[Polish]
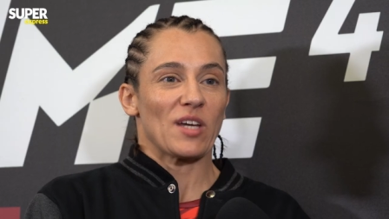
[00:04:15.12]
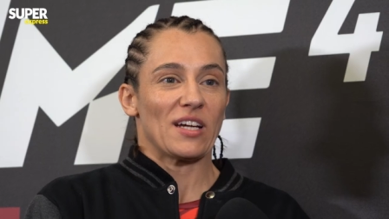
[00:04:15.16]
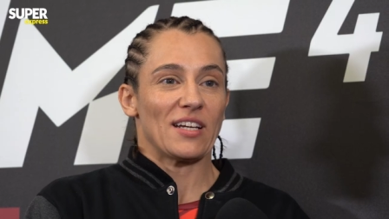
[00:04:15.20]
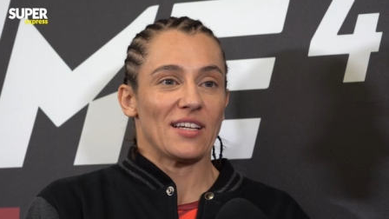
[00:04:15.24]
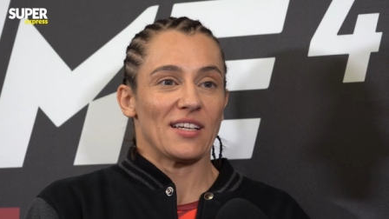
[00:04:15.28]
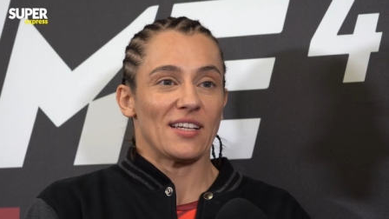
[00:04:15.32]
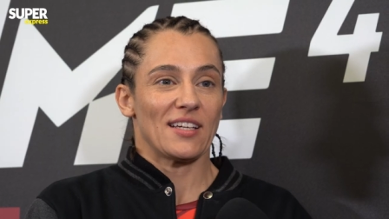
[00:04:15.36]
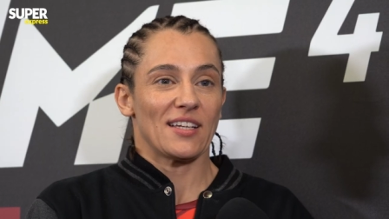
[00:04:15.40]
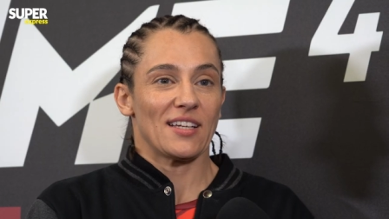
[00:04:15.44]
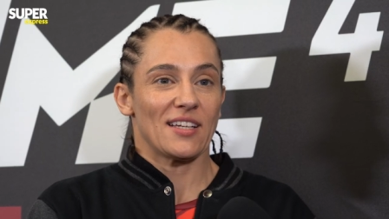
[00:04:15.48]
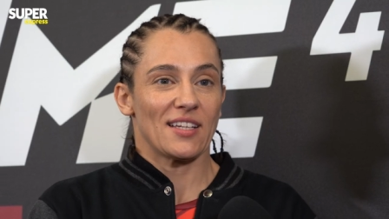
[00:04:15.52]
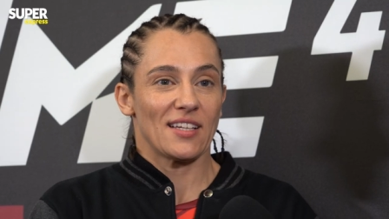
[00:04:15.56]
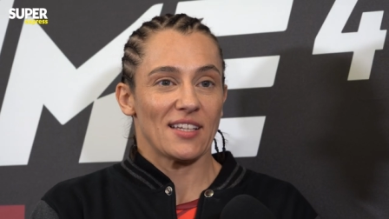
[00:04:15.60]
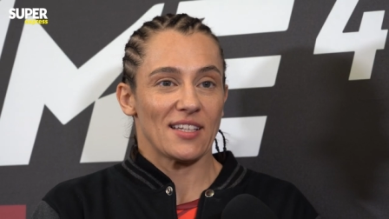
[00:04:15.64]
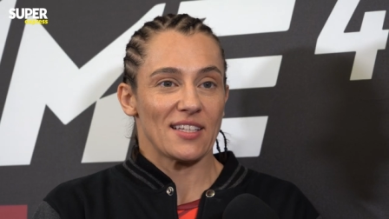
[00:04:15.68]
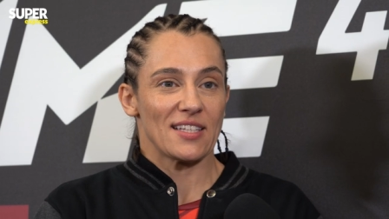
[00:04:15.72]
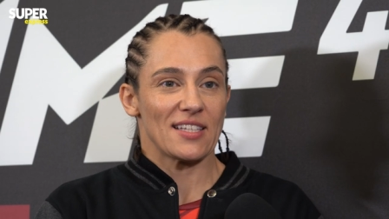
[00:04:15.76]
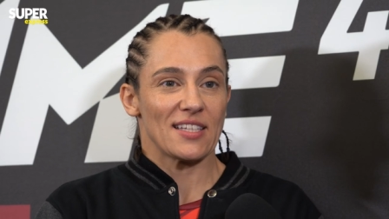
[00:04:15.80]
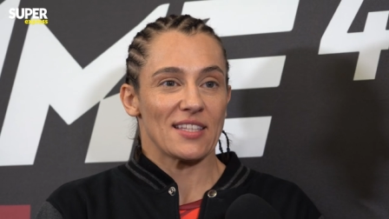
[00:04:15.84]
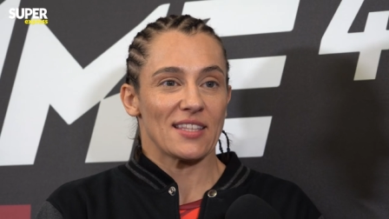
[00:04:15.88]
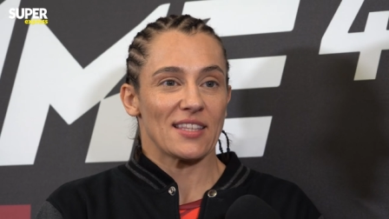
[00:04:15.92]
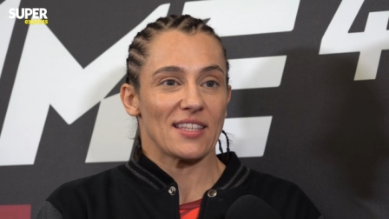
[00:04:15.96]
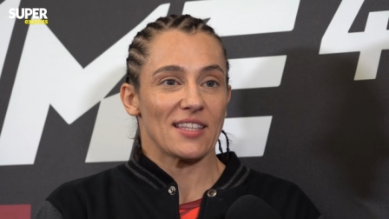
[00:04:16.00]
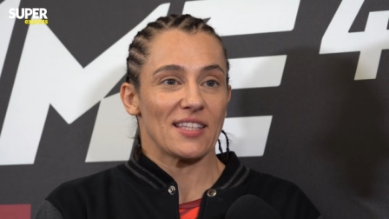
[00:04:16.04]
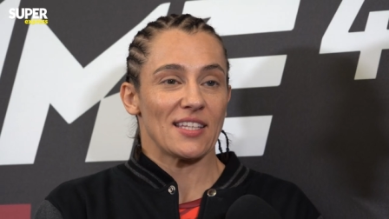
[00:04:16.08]
y,
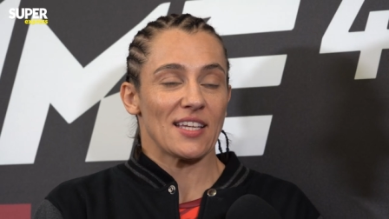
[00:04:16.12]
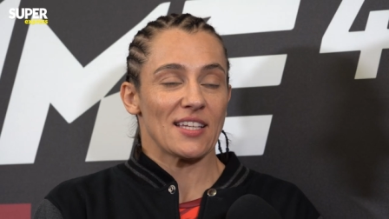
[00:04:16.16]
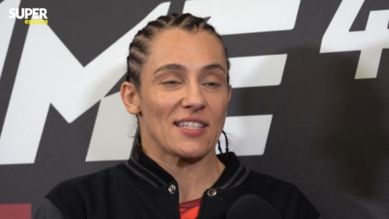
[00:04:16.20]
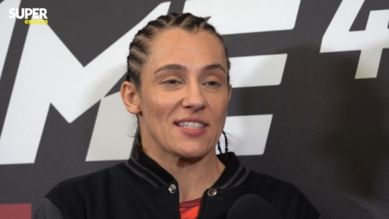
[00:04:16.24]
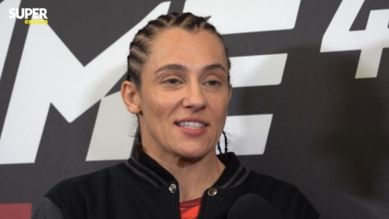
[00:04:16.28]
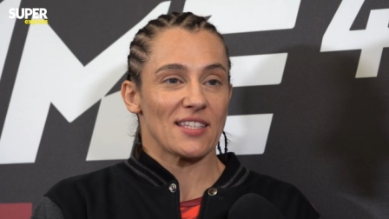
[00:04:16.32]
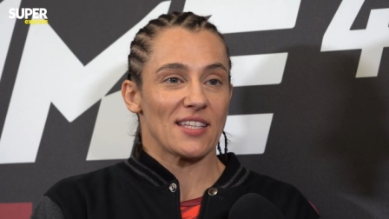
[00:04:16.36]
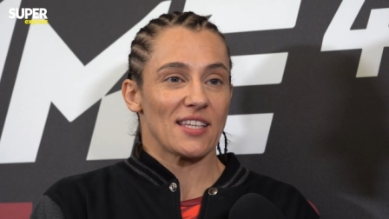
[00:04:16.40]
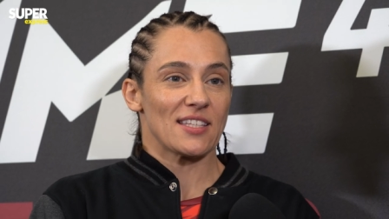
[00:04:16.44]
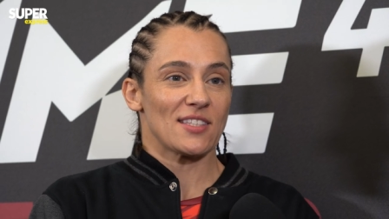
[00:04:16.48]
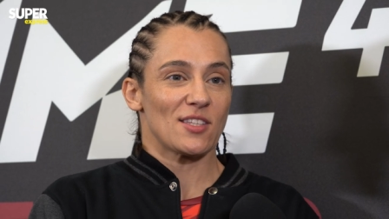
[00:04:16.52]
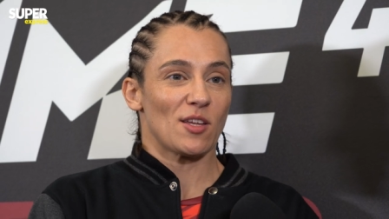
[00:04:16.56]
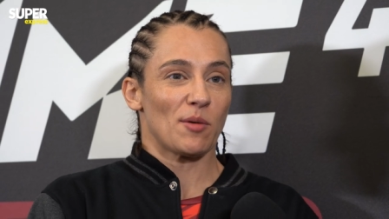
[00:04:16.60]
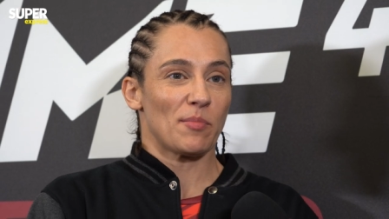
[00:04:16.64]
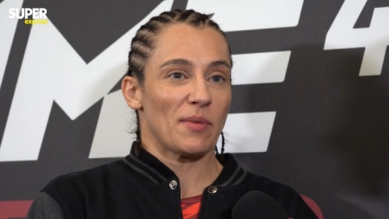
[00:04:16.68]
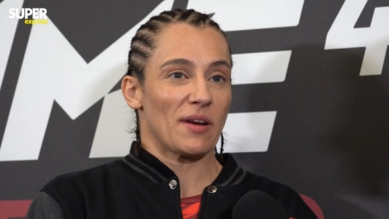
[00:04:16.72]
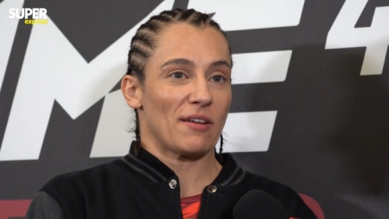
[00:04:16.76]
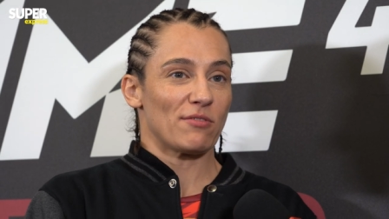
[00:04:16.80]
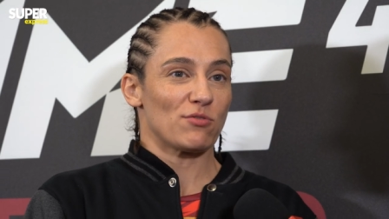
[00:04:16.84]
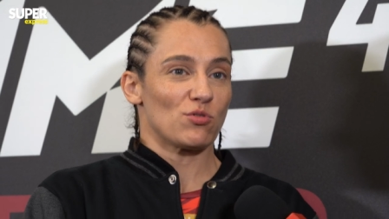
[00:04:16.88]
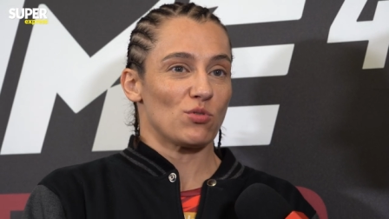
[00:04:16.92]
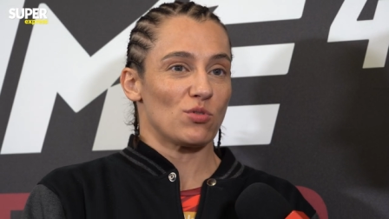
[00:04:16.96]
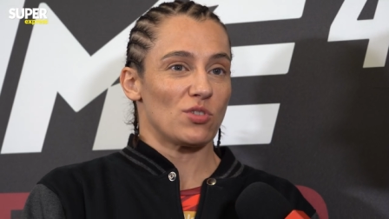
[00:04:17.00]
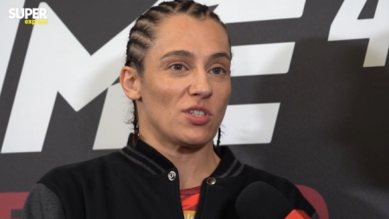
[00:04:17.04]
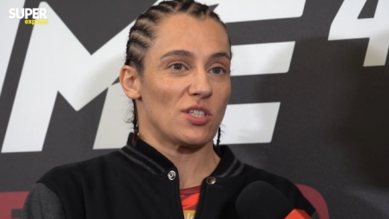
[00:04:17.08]
jest, jest
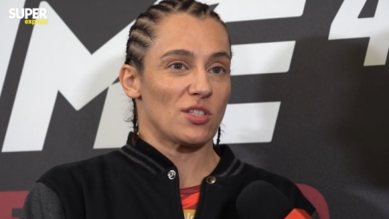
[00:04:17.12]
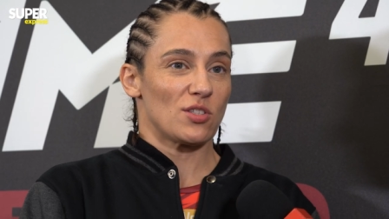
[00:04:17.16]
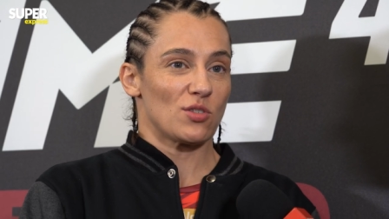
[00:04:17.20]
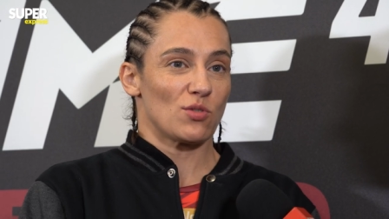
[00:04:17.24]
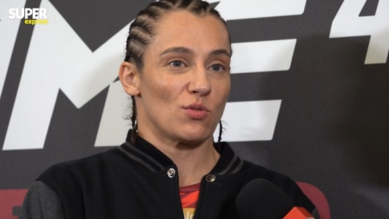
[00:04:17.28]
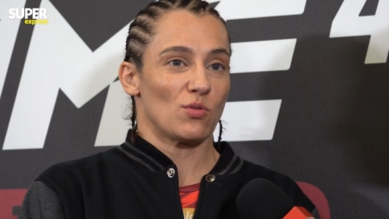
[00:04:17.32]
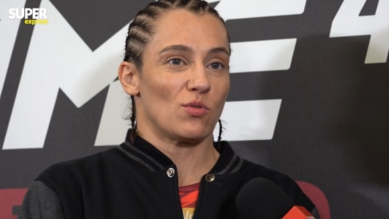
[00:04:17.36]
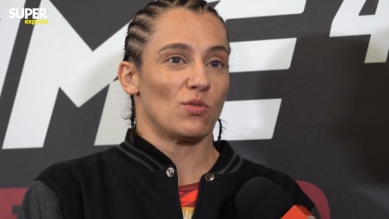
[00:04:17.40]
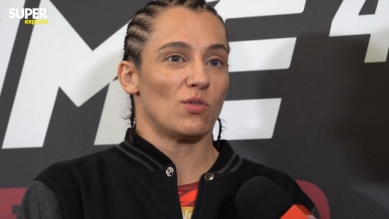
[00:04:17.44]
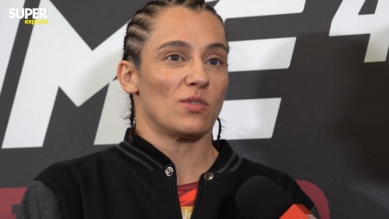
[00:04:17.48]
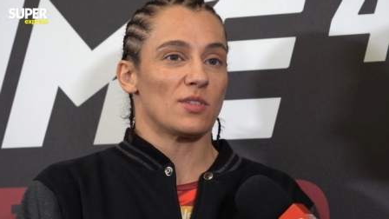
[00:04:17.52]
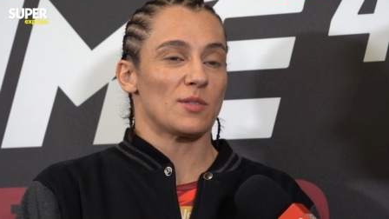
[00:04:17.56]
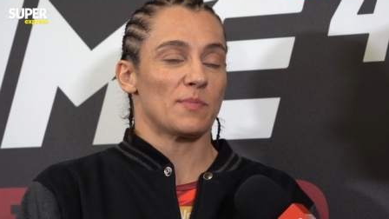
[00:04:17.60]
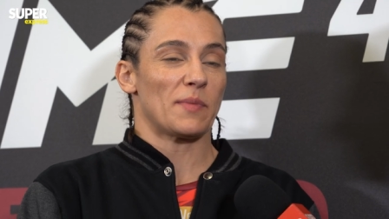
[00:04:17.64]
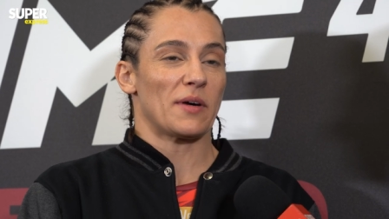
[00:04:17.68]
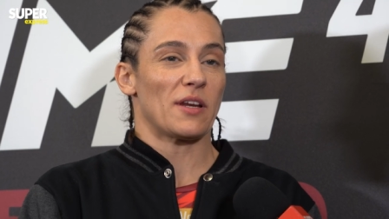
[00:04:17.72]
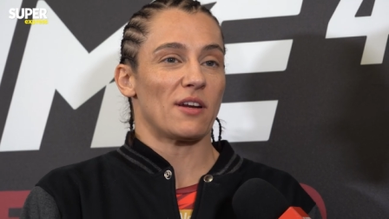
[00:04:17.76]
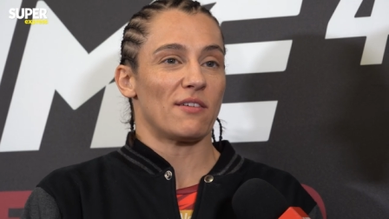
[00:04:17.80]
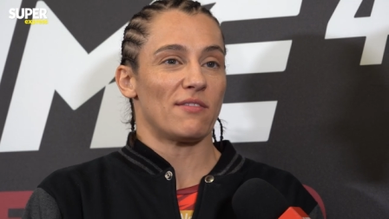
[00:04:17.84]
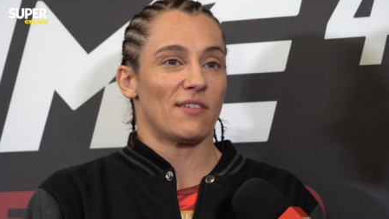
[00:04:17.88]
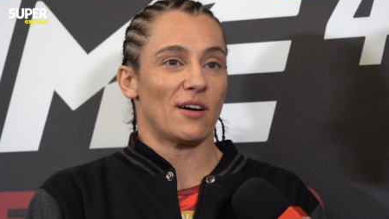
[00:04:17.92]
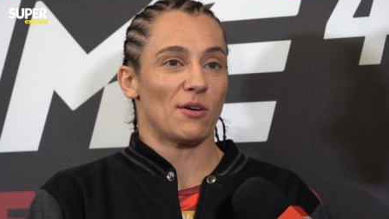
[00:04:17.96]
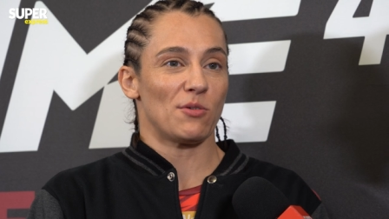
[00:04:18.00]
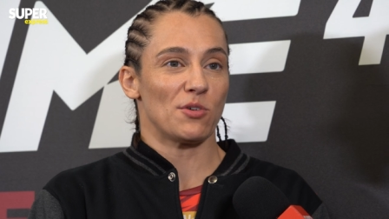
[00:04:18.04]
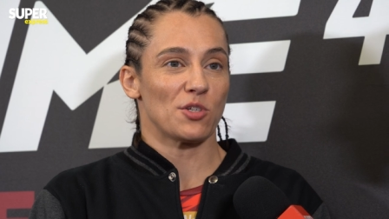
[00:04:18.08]
dobra w jiu-jitsu,
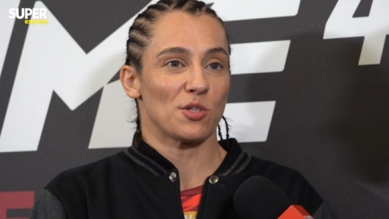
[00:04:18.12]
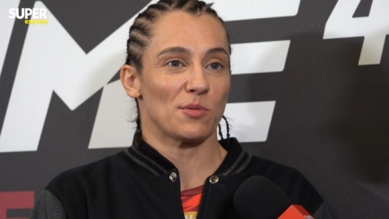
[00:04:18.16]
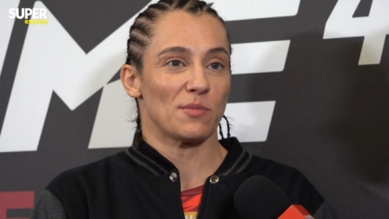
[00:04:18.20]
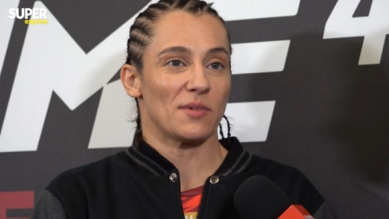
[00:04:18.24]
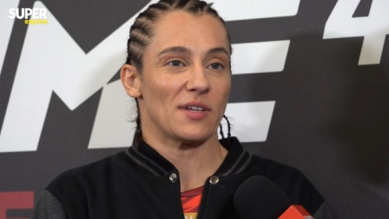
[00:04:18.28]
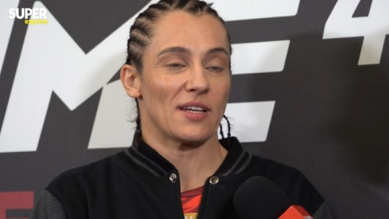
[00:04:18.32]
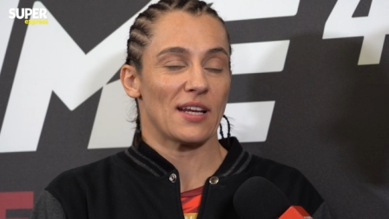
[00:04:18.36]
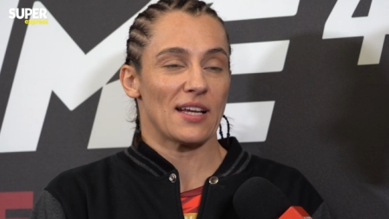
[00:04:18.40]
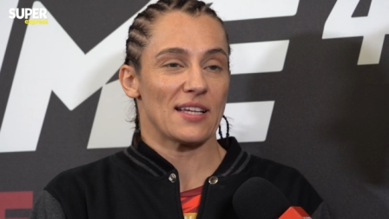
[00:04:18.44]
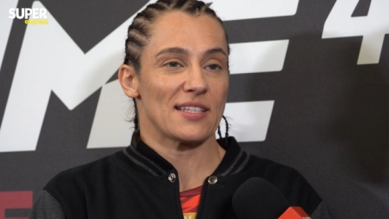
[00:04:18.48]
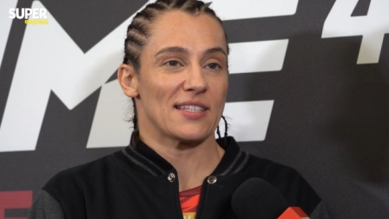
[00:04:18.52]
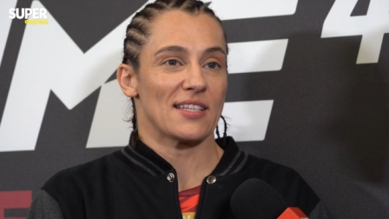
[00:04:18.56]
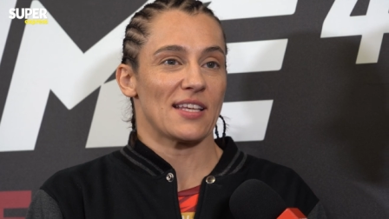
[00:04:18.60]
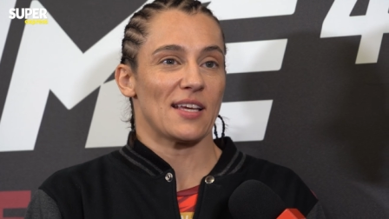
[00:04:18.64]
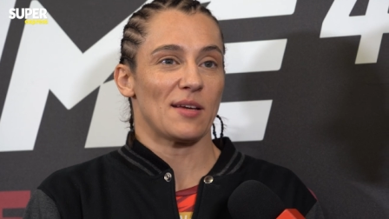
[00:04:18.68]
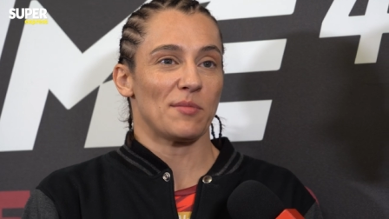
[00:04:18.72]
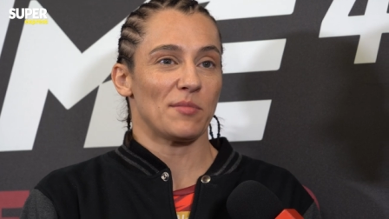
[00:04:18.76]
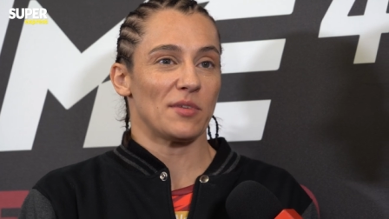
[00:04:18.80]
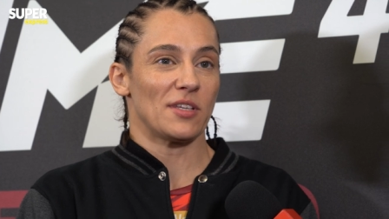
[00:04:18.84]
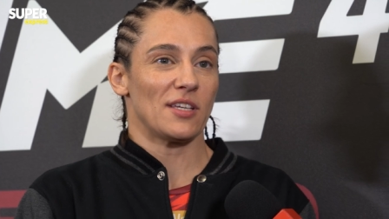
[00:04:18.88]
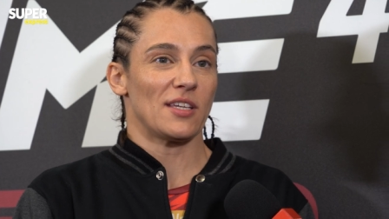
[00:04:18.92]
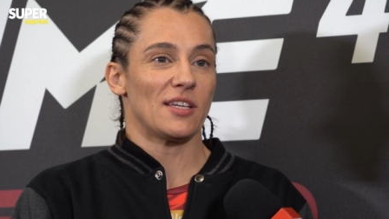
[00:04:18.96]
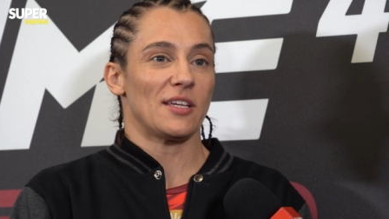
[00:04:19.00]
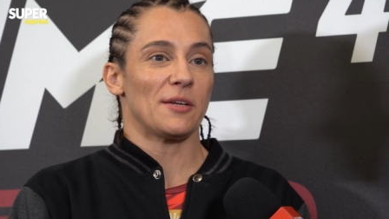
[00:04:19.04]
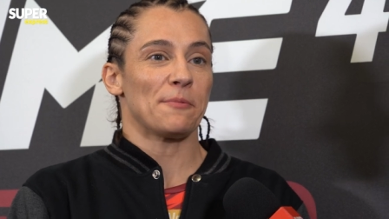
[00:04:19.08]
sparowałyśmy
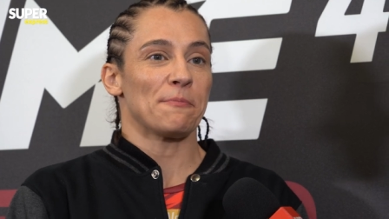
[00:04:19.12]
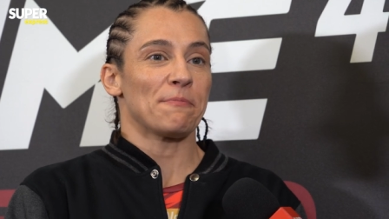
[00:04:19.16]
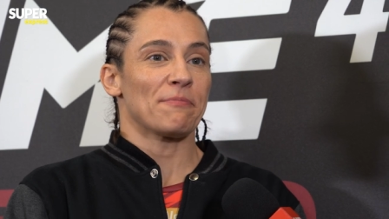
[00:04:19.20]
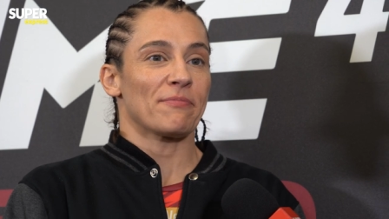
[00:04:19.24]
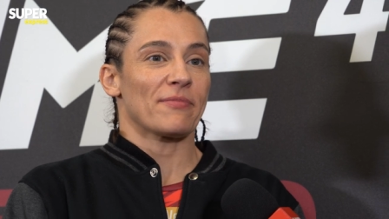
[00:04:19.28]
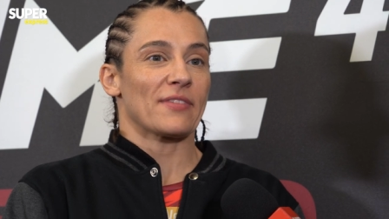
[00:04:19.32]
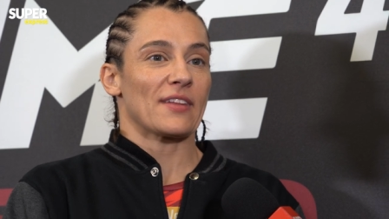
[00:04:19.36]
razem i